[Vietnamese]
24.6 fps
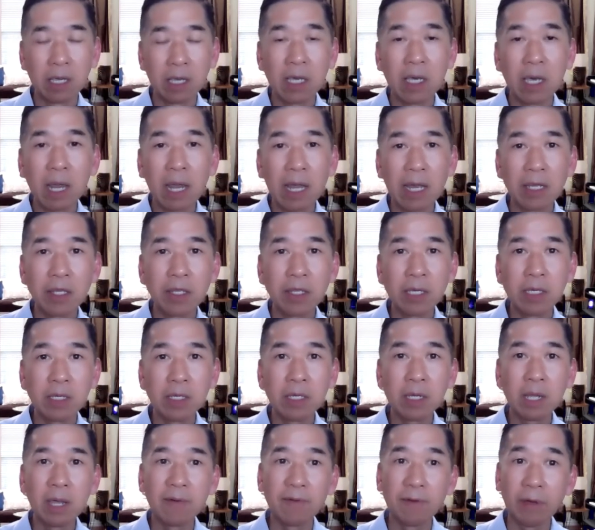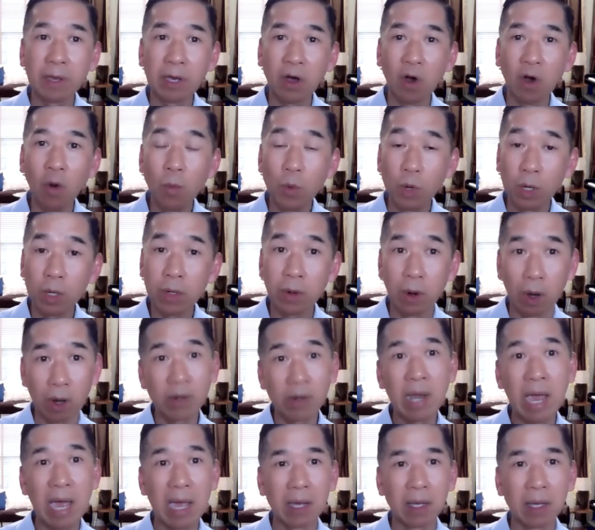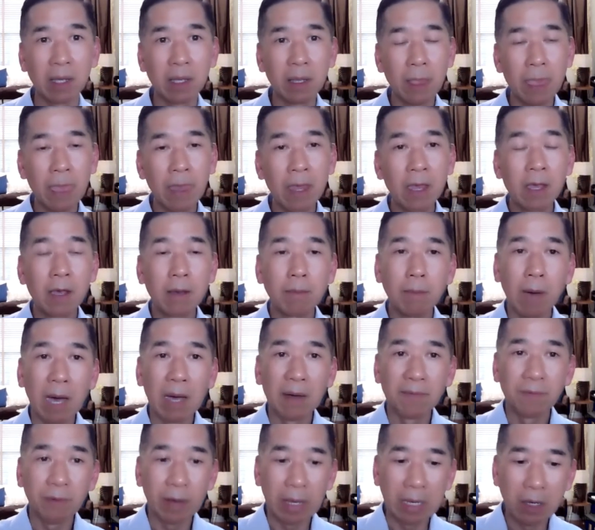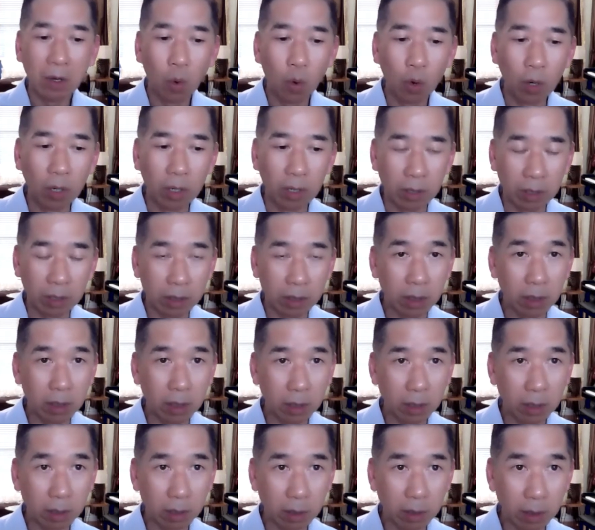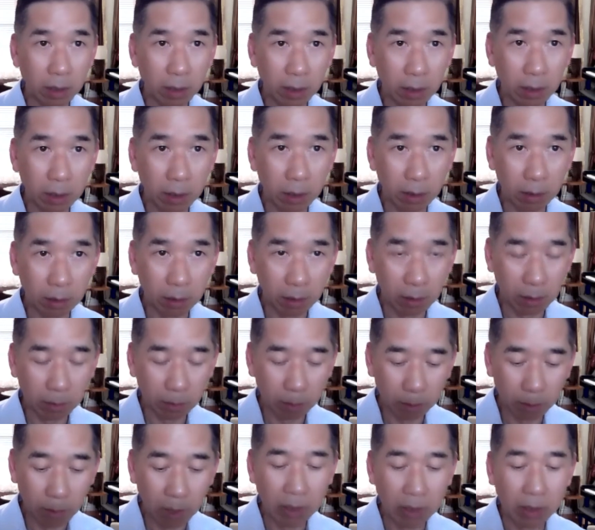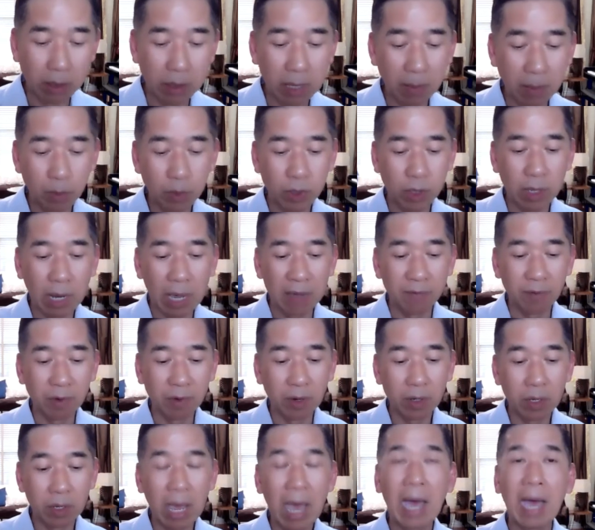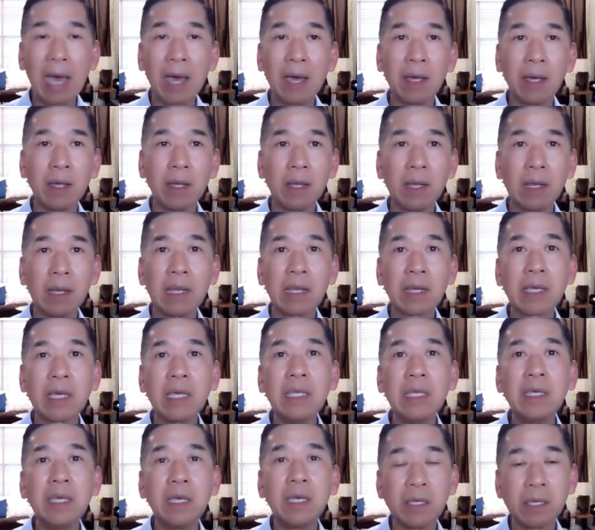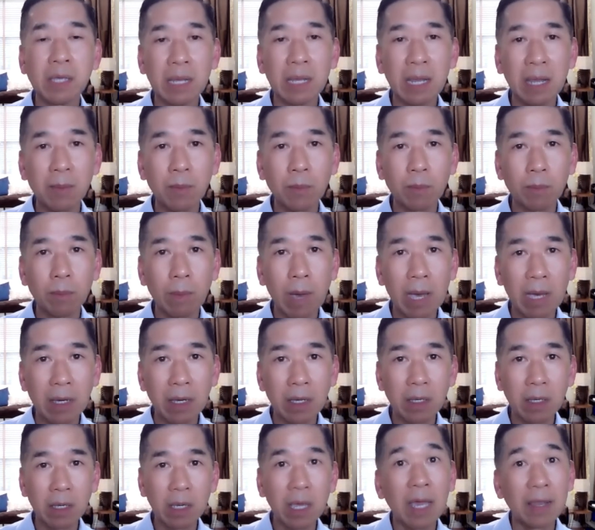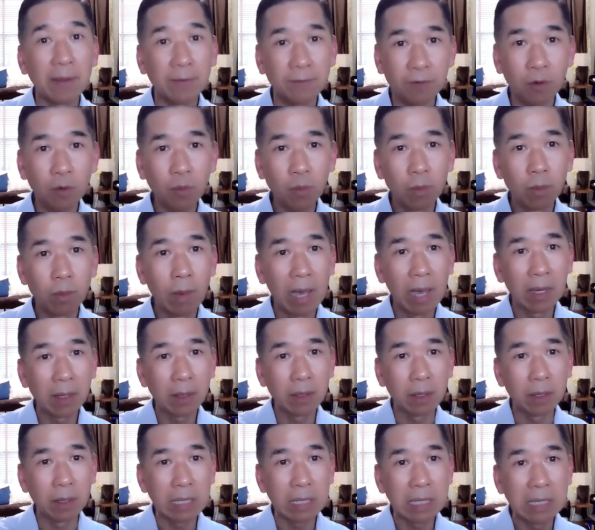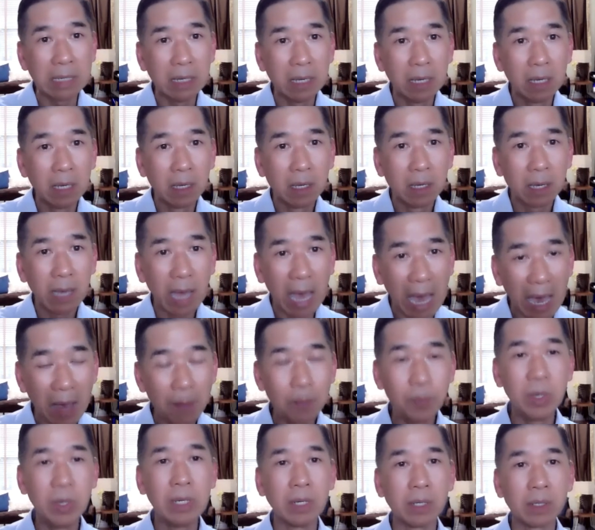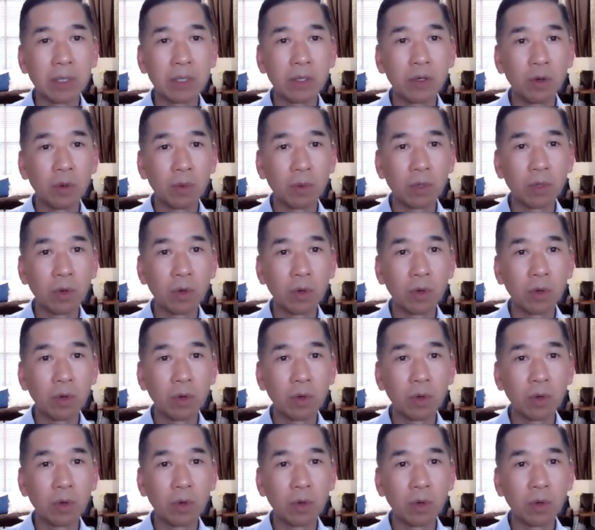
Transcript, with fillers: Cái clarity tức là phải có một cái rõ ràng. Bạn phải ngồi bình tâm trở lại và nói cái gì sẽ mang cái hạnh phúc, mang được cái happiness